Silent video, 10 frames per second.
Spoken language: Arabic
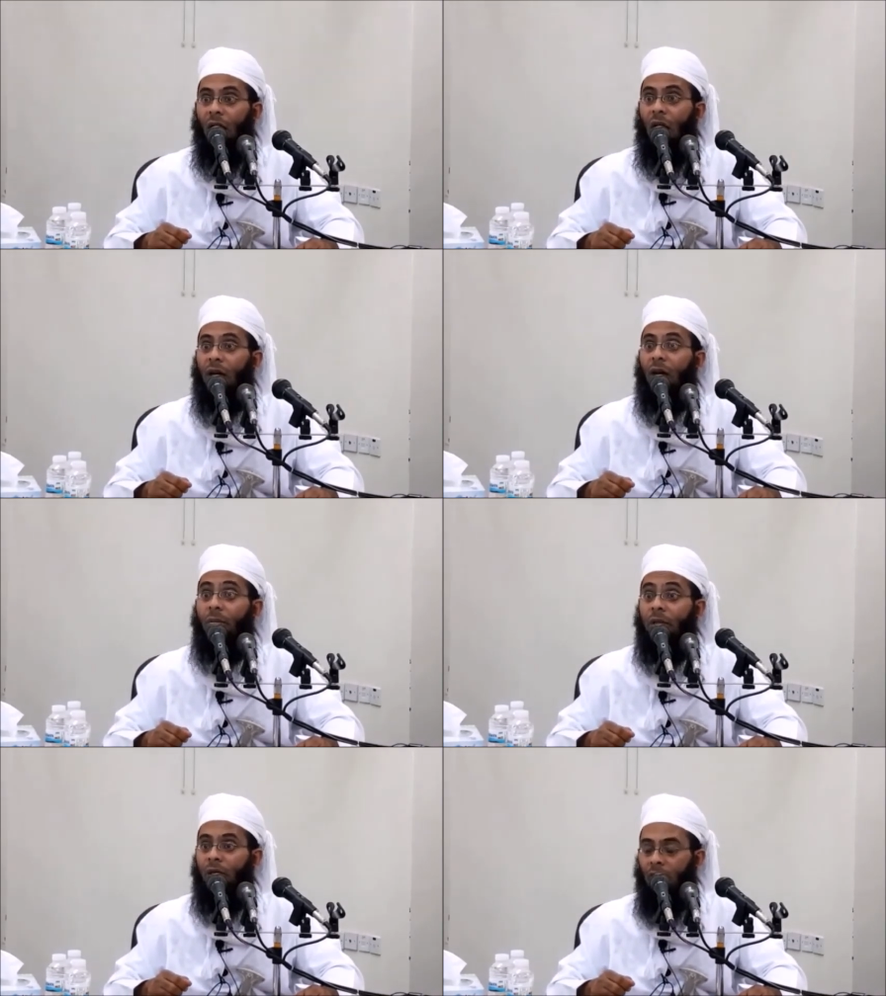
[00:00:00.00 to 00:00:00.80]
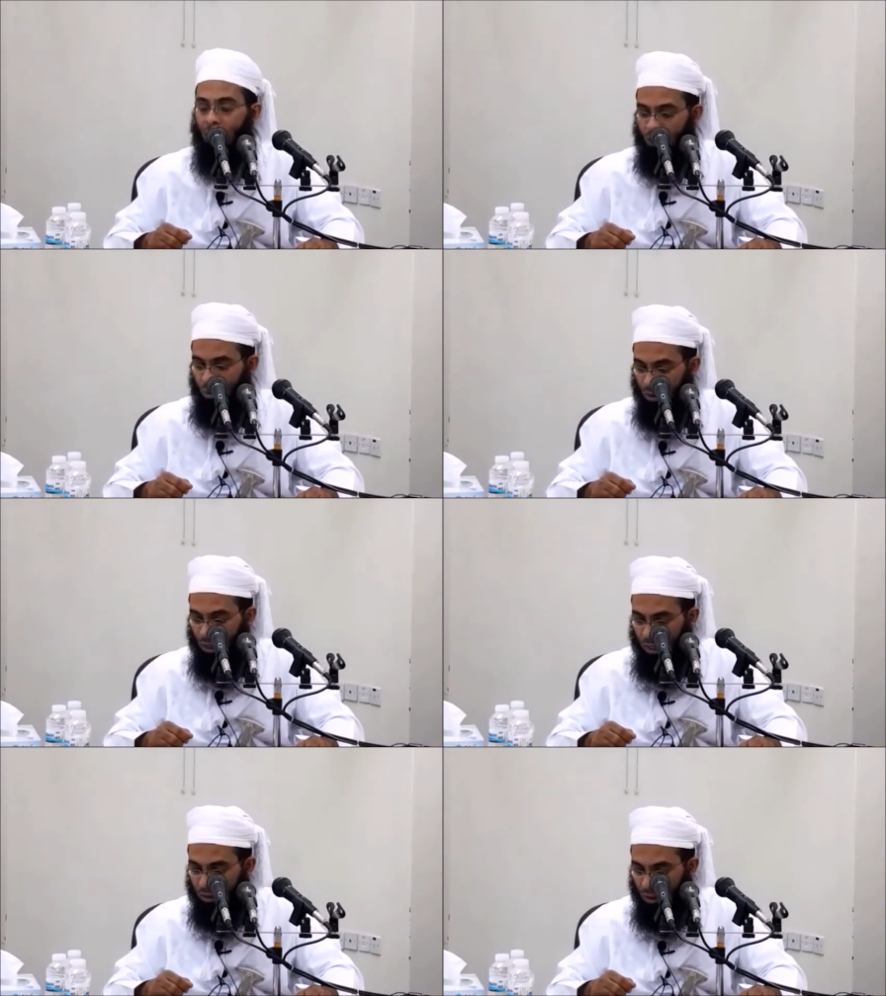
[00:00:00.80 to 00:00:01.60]
أعرابي إلى رسول
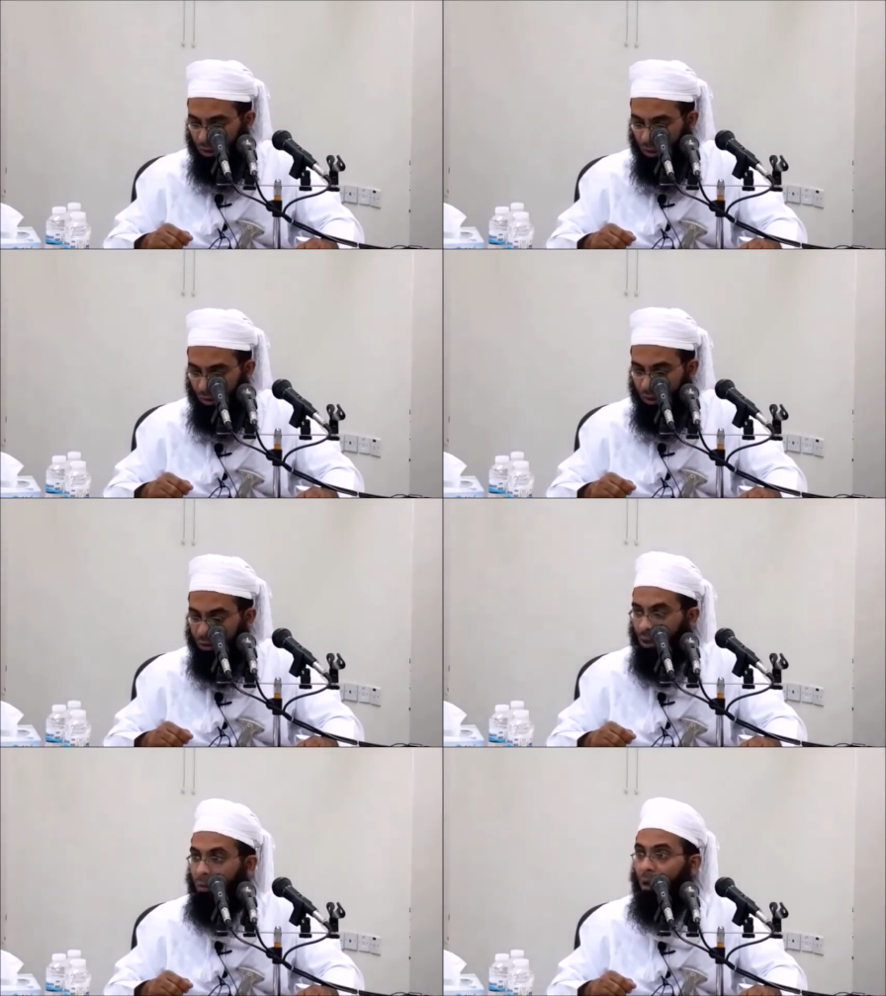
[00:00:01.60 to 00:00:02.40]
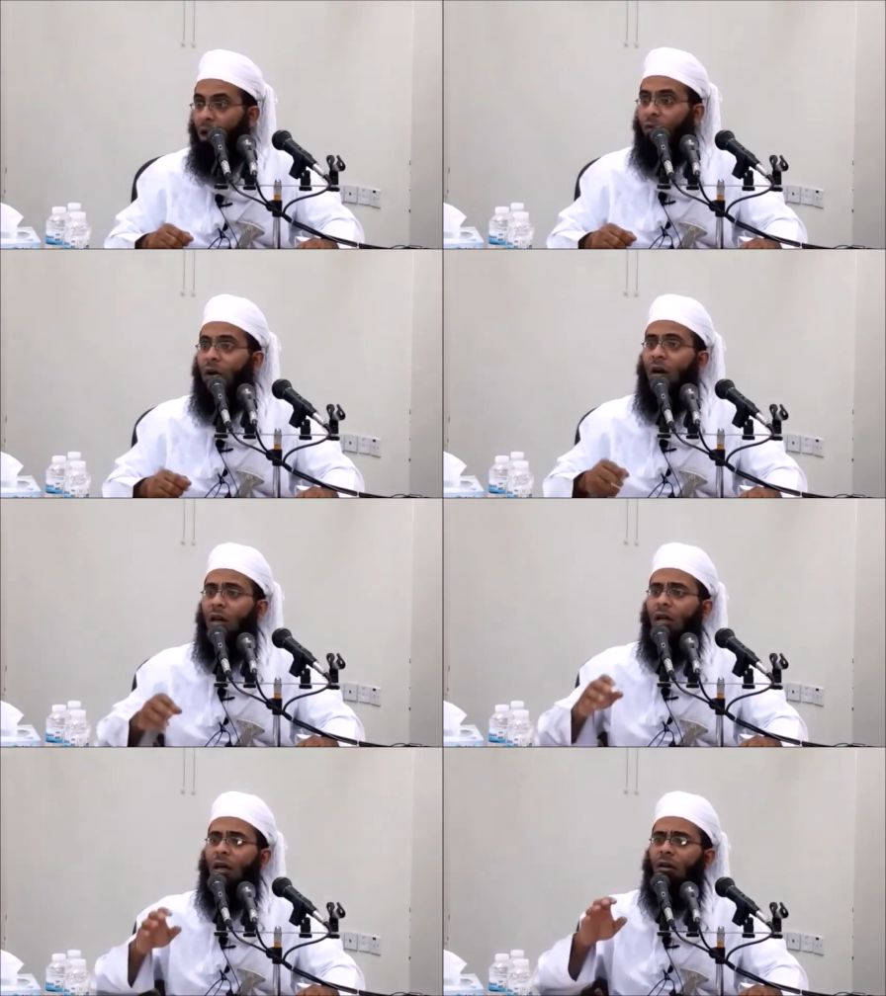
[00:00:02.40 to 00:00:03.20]
الله صلى الله عليه وسلم
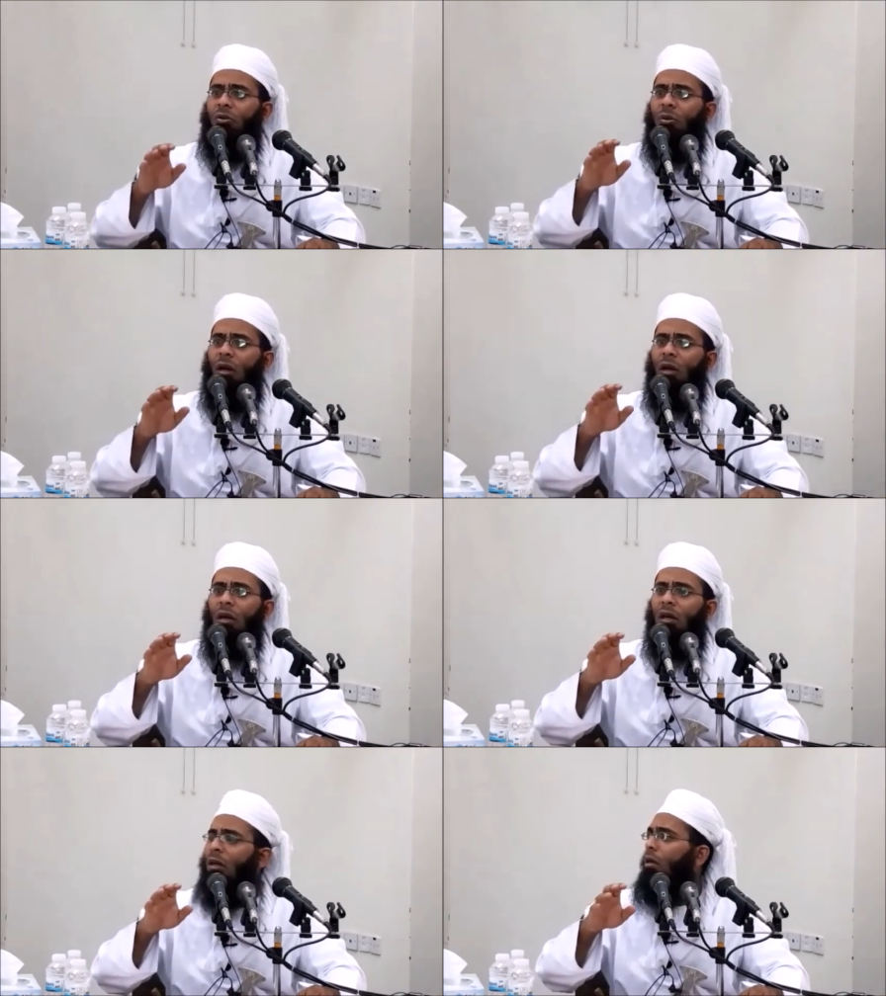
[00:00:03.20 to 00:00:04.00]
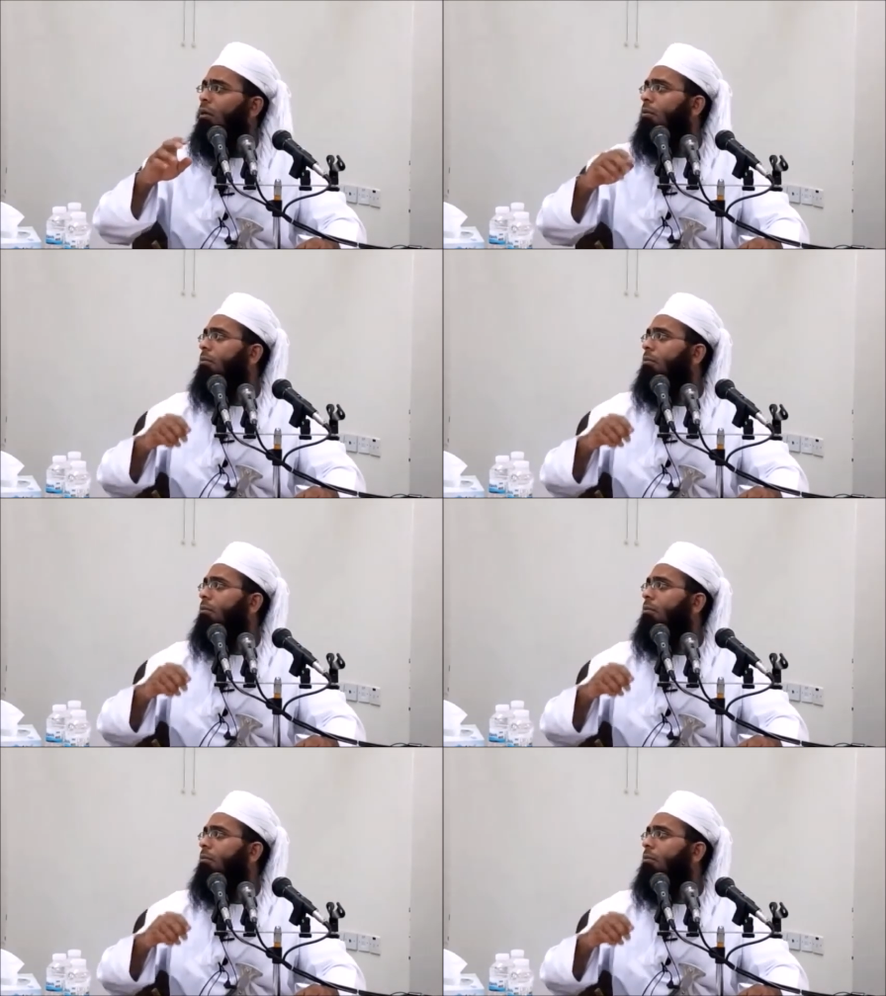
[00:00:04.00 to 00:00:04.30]
فقال يا رسول الله